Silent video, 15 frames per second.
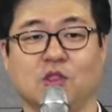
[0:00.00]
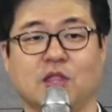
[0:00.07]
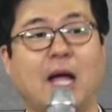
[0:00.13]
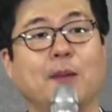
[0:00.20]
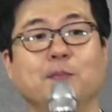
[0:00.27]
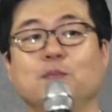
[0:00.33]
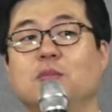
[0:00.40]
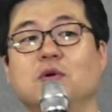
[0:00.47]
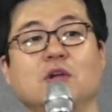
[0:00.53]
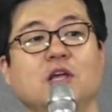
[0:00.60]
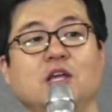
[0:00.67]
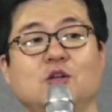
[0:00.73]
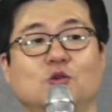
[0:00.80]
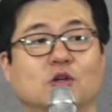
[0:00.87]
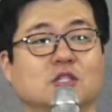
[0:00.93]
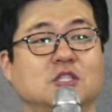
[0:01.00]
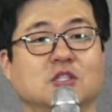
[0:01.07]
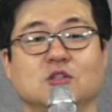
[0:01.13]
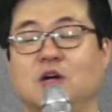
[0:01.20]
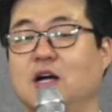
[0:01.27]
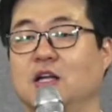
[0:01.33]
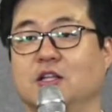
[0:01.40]
단번에
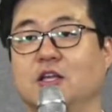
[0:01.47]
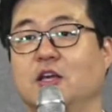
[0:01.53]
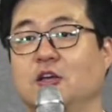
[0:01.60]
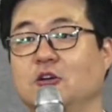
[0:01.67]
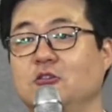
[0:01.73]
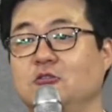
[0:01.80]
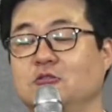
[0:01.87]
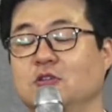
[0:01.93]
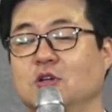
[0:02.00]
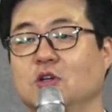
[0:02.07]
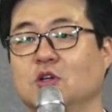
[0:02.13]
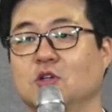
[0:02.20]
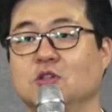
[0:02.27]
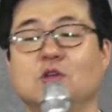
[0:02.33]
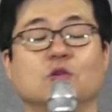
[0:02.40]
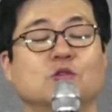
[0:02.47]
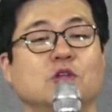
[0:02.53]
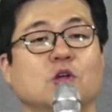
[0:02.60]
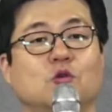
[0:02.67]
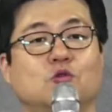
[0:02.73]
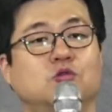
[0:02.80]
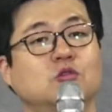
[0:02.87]
이루어진 거 아니에요? 근데
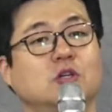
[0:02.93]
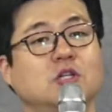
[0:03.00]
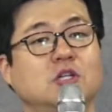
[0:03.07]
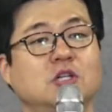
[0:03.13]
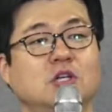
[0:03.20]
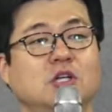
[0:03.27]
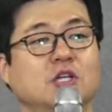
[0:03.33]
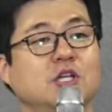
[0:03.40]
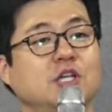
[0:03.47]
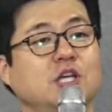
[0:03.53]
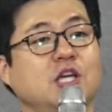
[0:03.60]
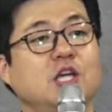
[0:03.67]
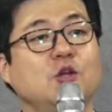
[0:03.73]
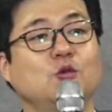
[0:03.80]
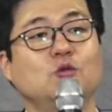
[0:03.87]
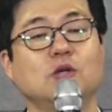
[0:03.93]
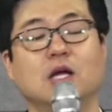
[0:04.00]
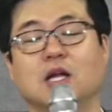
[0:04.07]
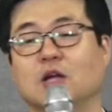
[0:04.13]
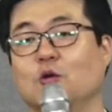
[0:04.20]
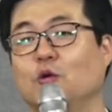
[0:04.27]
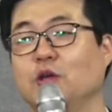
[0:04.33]
어떻게 구원을
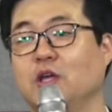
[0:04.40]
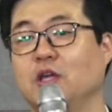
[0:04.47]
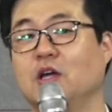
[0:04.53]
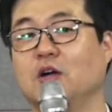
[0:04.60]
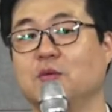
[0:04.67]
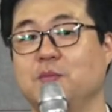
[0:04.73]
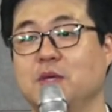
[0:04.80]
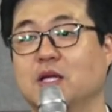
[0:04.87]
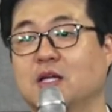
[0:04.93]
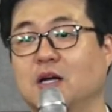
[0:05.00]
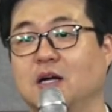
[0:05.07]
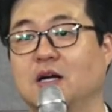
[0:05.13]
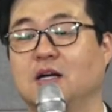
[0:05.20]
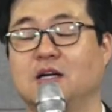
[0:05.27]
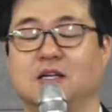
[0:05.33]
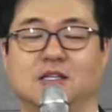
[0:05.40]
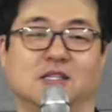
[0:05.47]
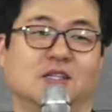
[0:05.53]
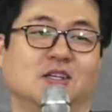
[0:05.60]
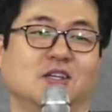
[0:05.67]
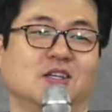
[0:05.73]
이루라라고 얘기합니까?